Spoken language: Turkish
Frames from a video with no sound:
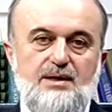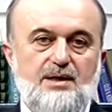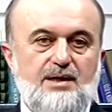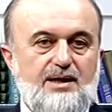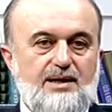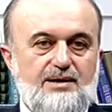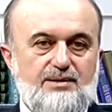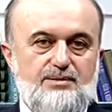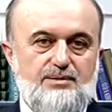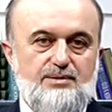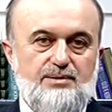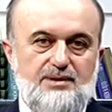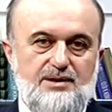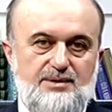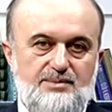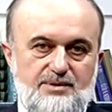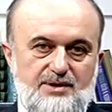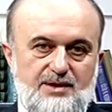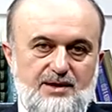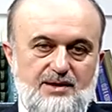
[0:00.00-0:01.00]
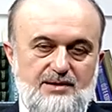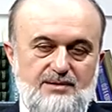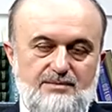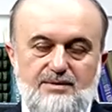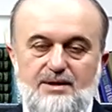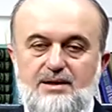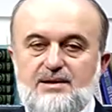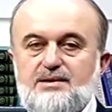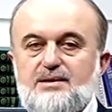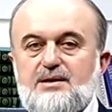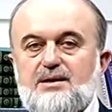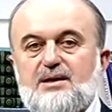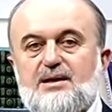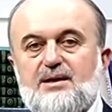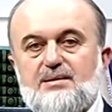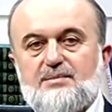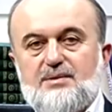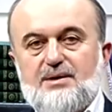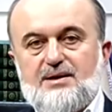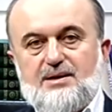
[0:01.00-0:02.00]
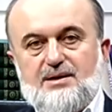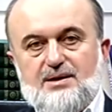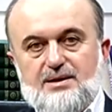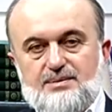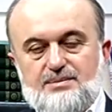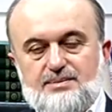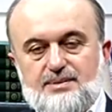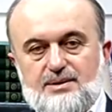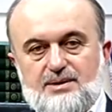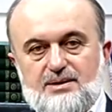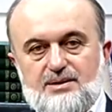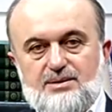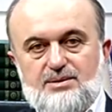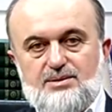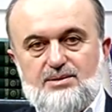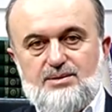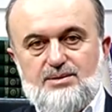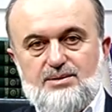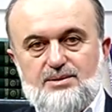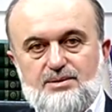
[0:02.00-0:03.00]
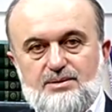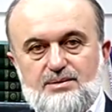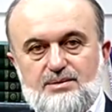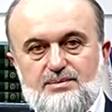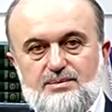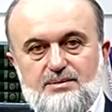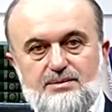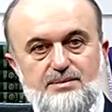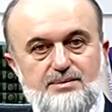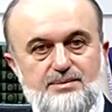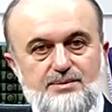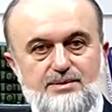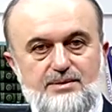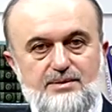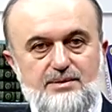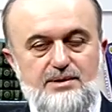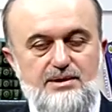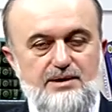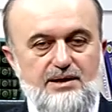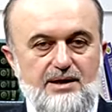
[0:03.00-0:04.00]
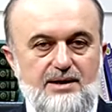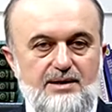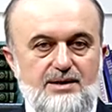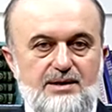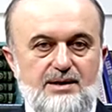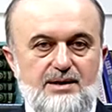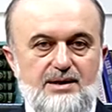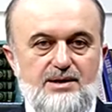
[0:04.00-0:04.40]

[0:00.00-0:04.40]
Her türlü imkanı var ama kalbi huzur bulmuyor. Niye?